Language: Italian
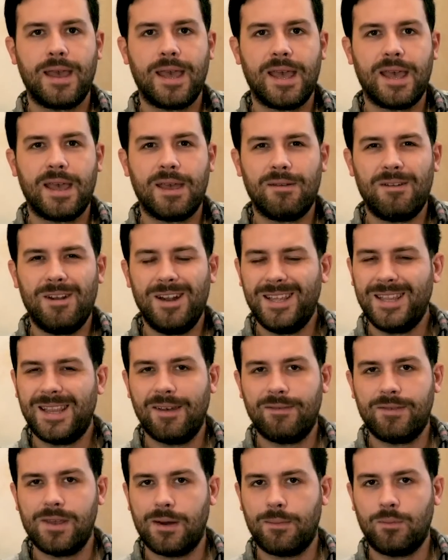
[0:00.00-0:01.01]
eh,
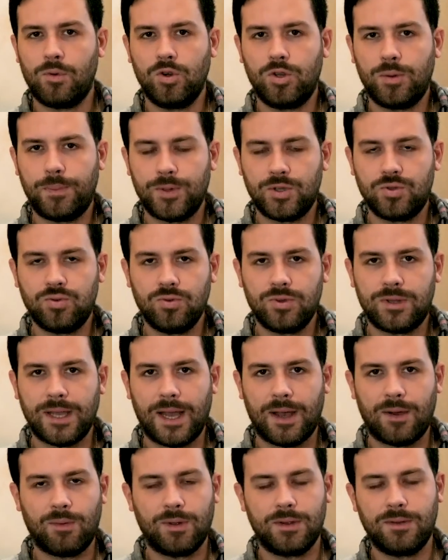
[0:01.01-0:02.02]
l'idea vi era molto
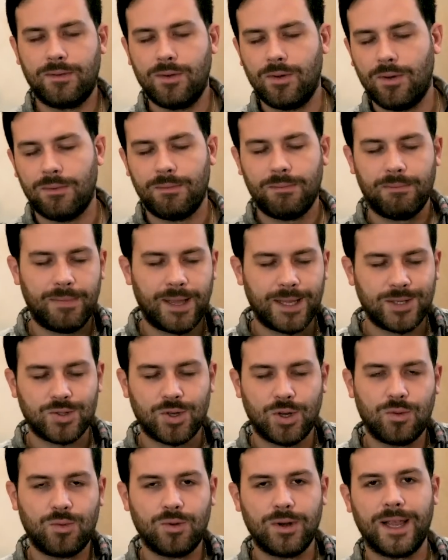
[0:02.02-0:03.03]
piaciuta quando avevo
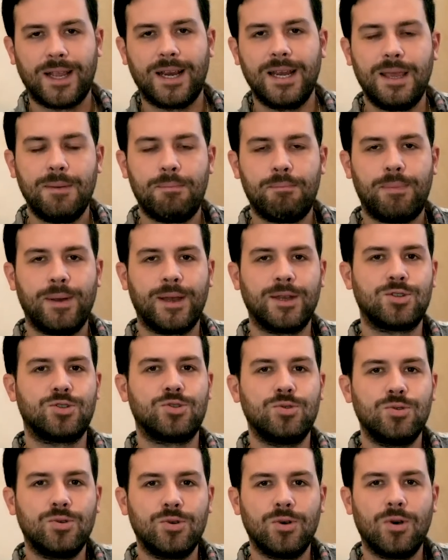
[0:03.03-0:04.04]
messo alcune clip eh,
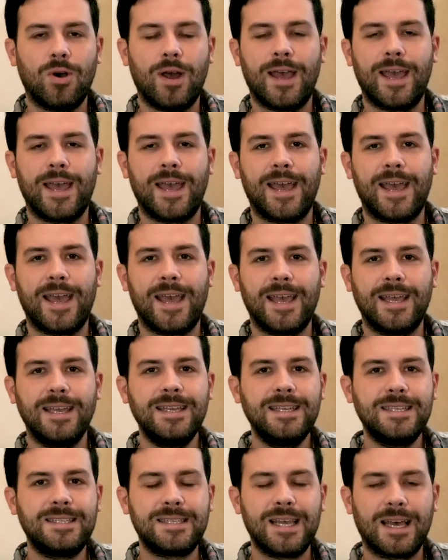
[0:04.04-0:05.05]
su eh,
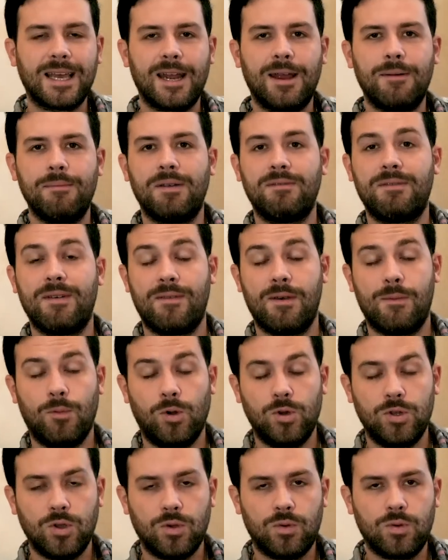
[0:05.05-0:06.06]
Instagram e vi aveva
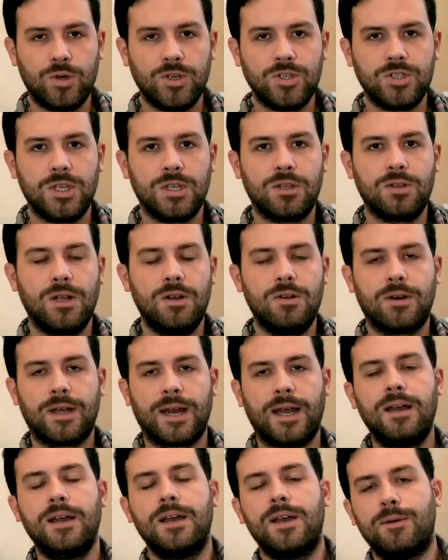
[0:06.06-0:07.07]
molto incuriosito,
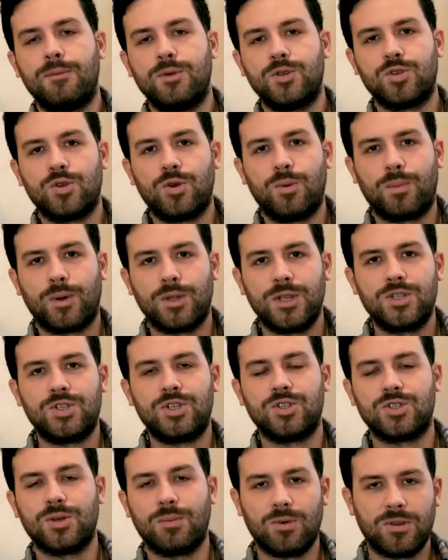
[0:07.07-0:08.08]
allora mi sono un po'
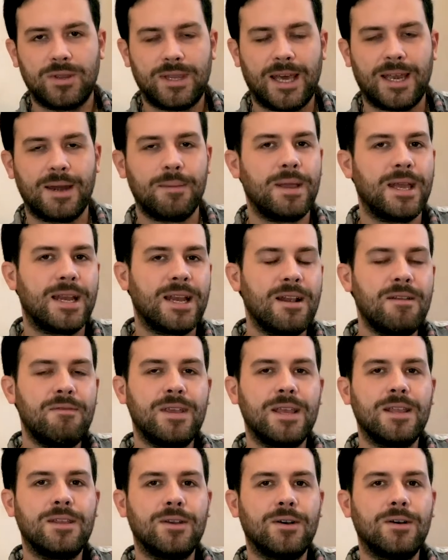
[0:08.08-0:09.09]
deciso a montare bene il
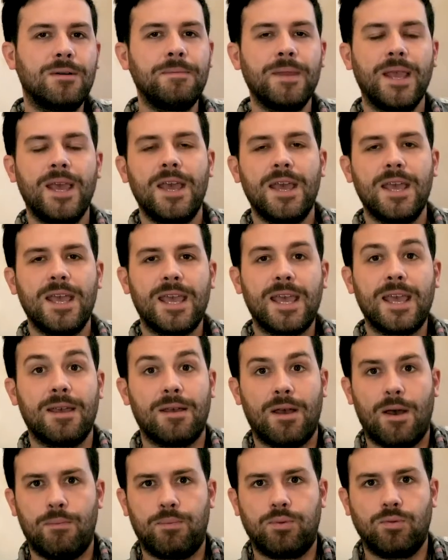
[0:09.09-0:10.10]
video
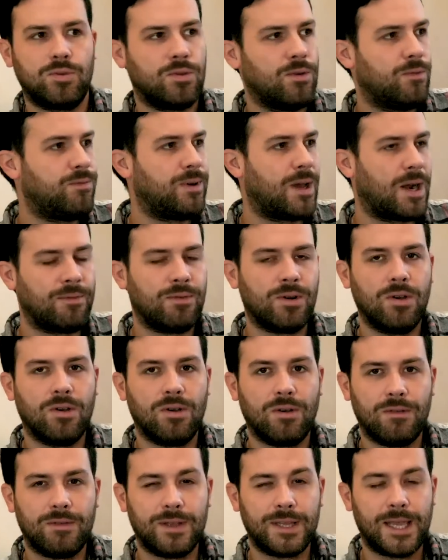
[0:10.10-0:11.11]
e appunto
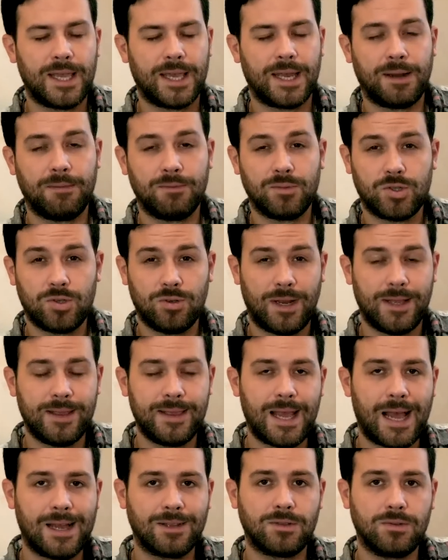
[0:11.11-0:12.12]
farvelo vedere. Sono
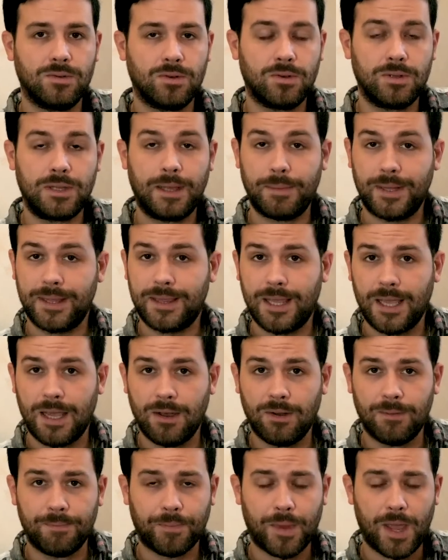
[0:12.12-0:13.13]
andato da
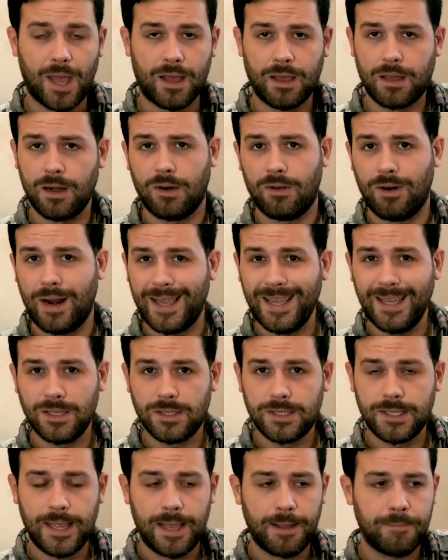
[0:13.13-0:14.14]
Matteo, Agricola
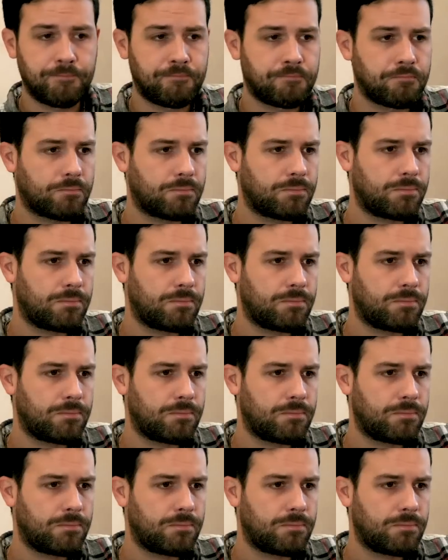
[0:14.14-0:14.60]
Iside,